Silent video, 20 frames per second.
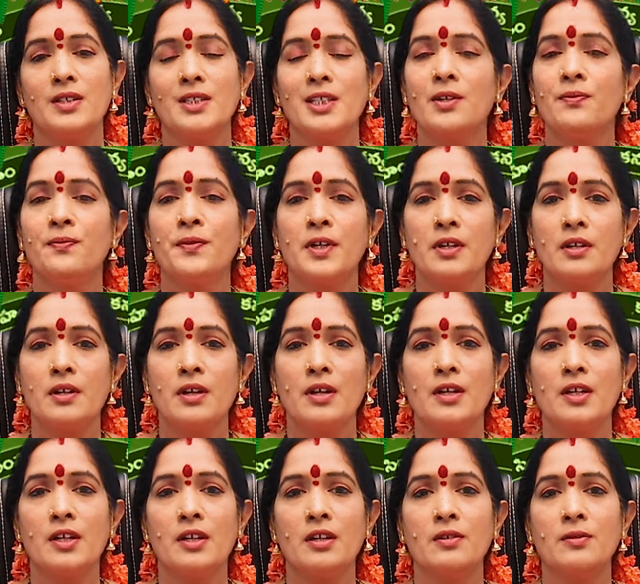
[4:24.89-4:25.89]
సెల్ఫ్ హీల్
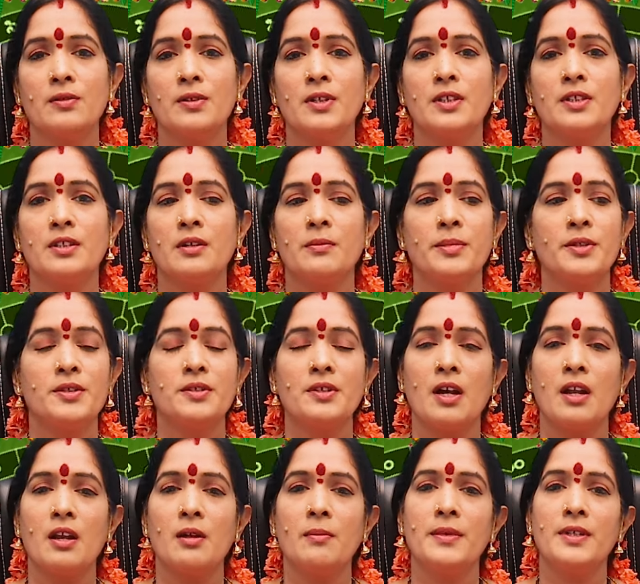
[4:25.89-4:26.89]
అంటే నా ఉద్దేశం ఇప్పుడు
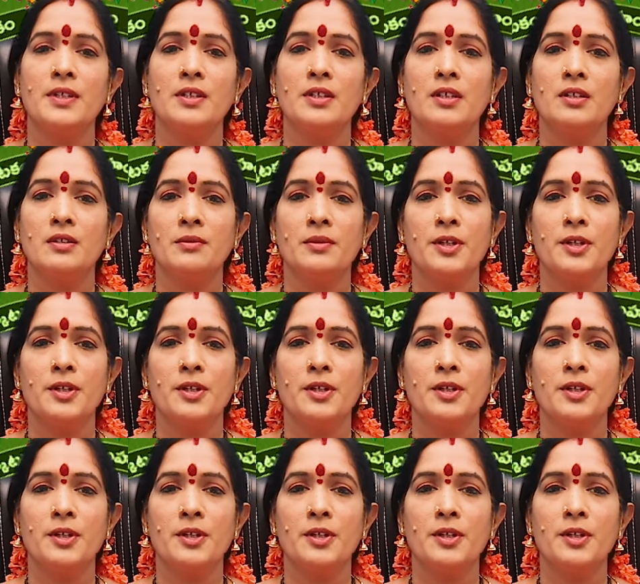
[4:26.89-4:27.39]
చాలామంది